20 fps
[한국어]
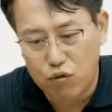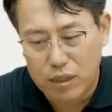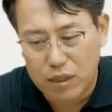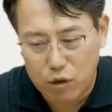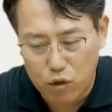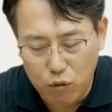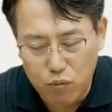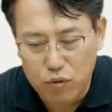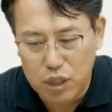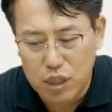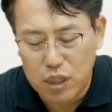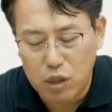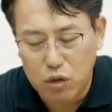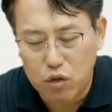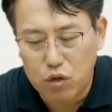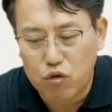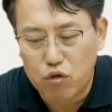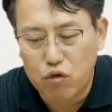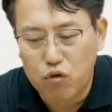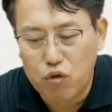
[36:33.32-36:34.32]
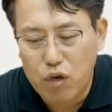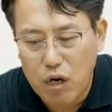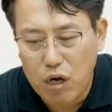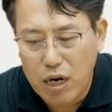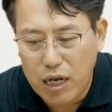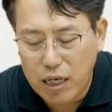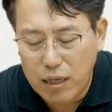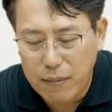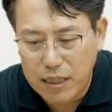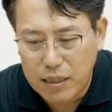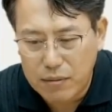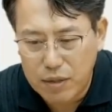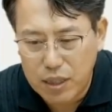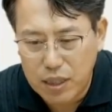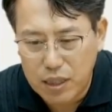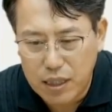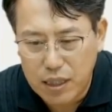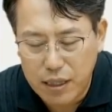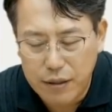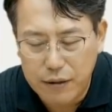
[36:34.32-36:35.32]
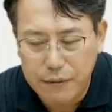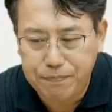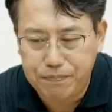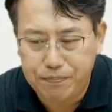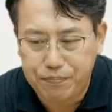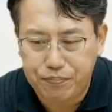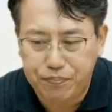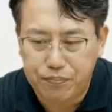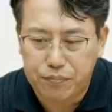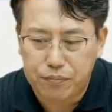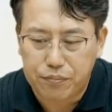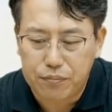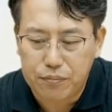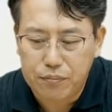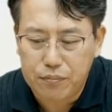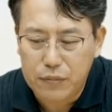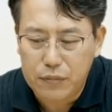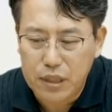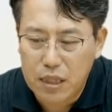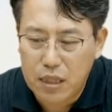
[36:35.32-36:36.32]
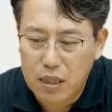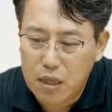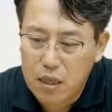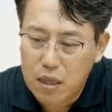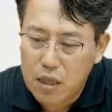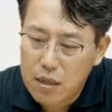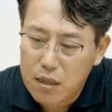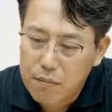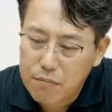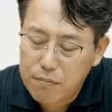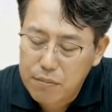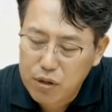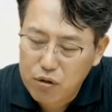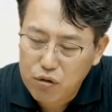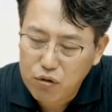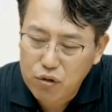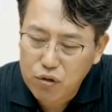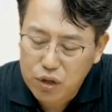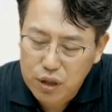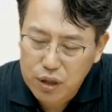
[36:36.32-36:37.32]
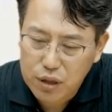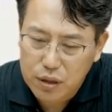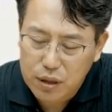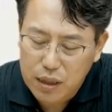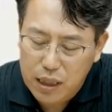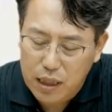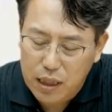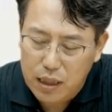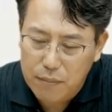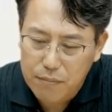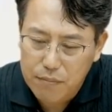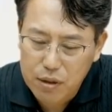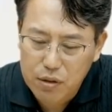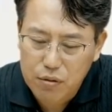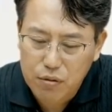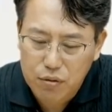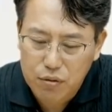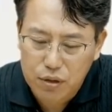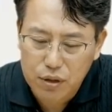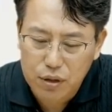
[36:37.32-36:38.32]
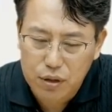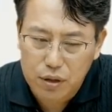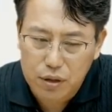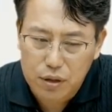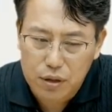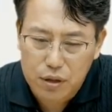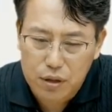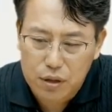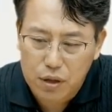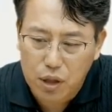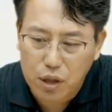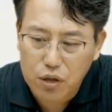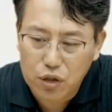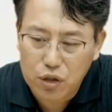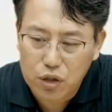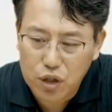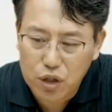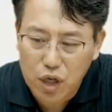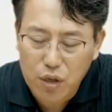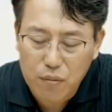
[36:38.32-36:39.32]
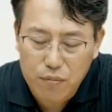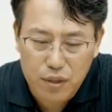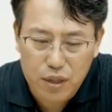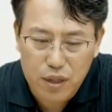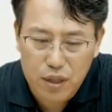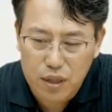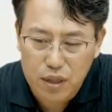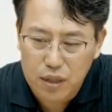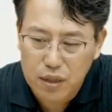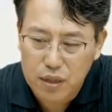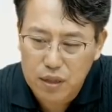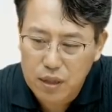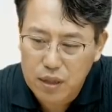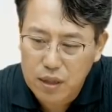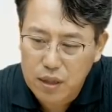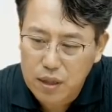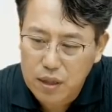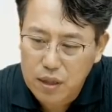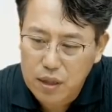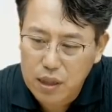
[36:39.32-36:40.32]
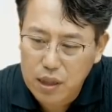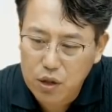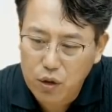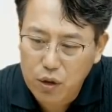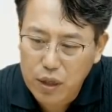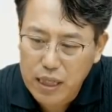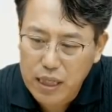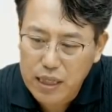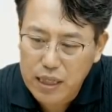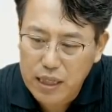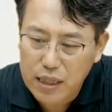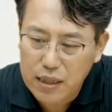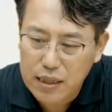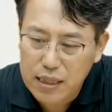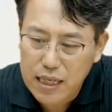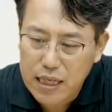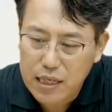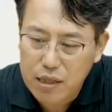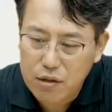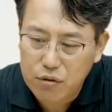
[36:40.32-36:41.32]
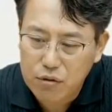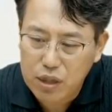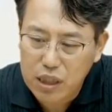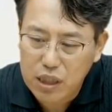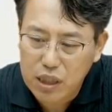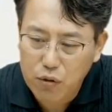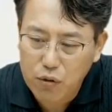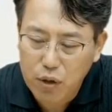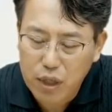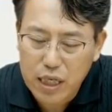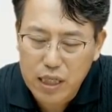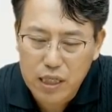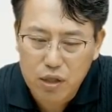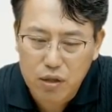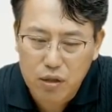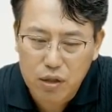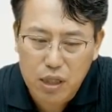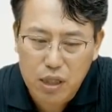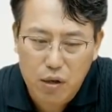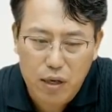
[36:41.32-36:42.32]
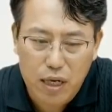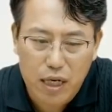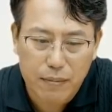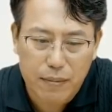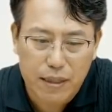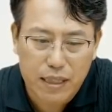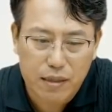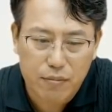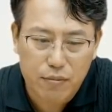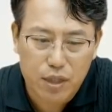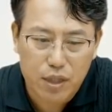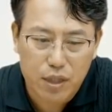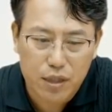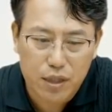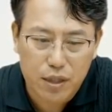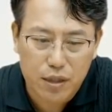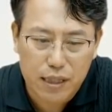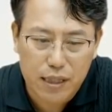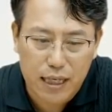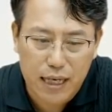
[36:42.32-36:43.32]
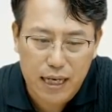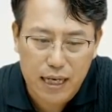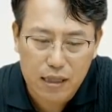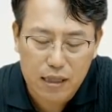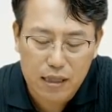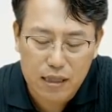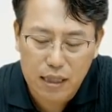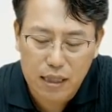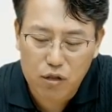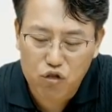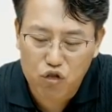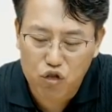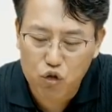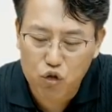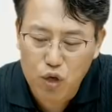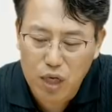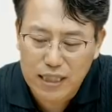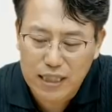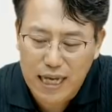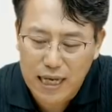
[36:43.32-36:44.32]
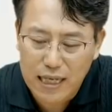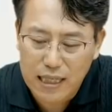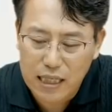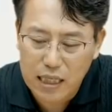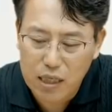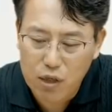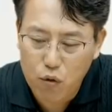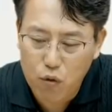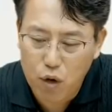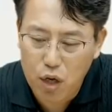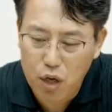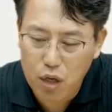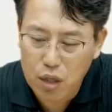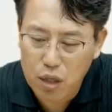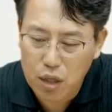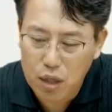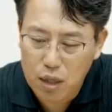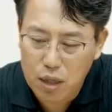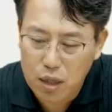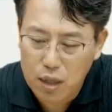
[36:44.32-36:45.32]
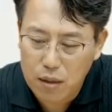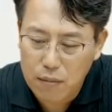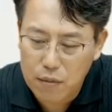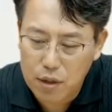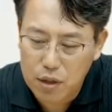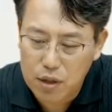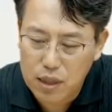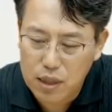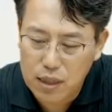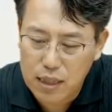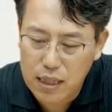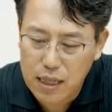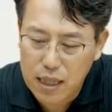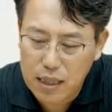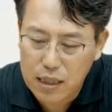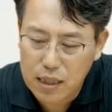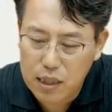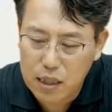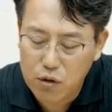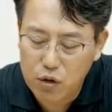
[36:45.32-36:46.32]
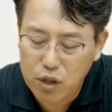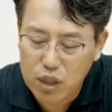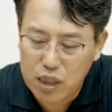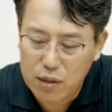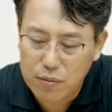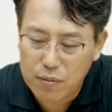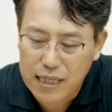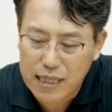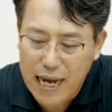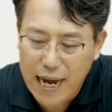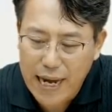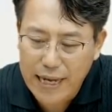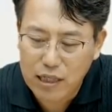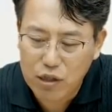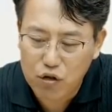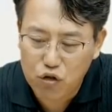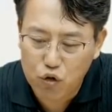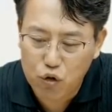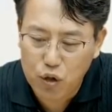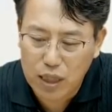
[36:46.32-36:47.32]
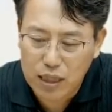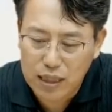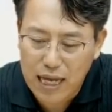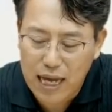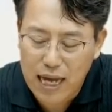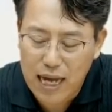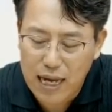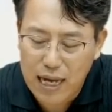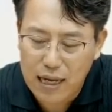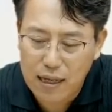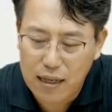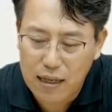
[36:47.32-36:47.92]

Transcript: 좀 이거 중요한 걸 하나 말씀드릴게요. 미국은 저점을 1월에 찍은 게 아니고 2월에 찍었다고까지 말씀드렸어요, 제가. 그래서 중요하다. 2월 며칠이냐? 2월 24일이 중요하다.